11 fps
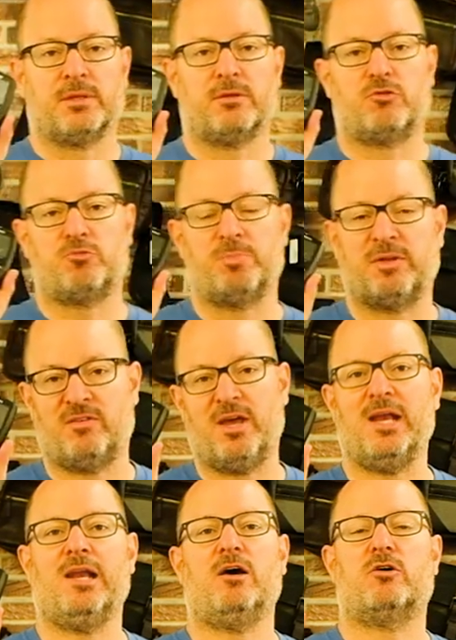Das
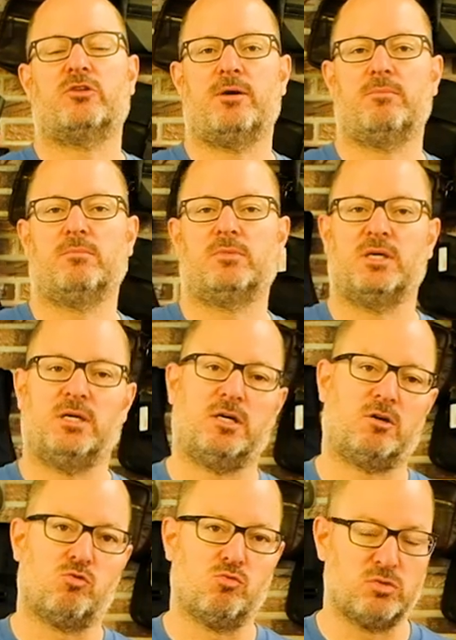Spezielle an dem
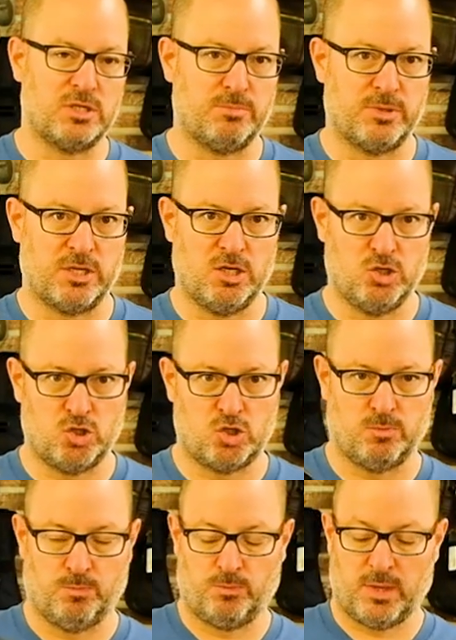TRQ7 ist,